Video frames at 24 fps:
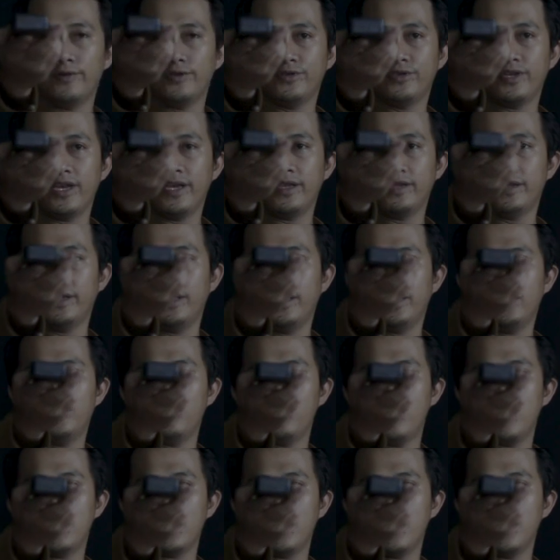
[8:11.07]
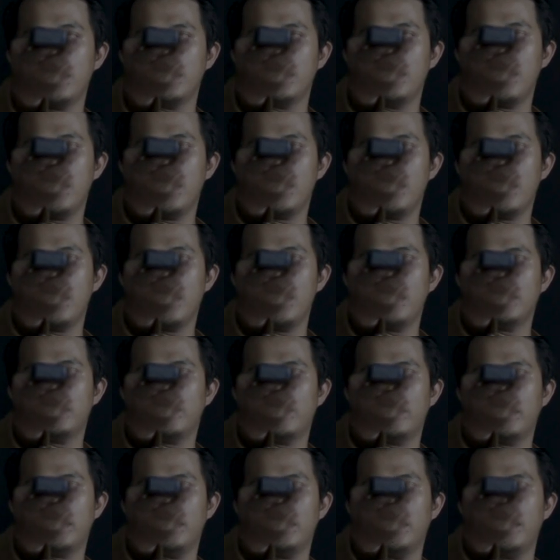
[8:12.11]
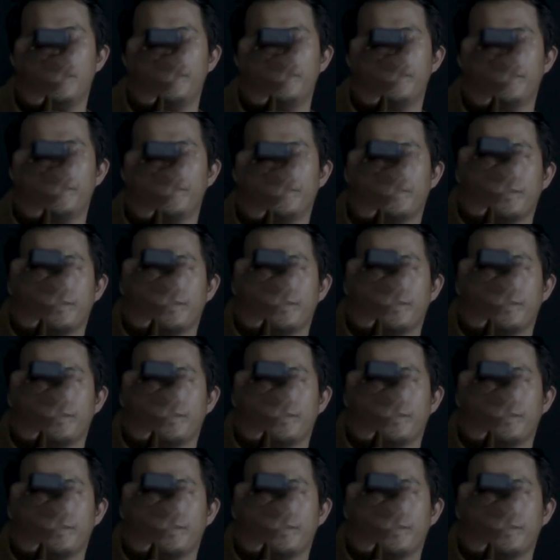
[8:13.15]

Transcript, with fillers: cm suaranya seperti ini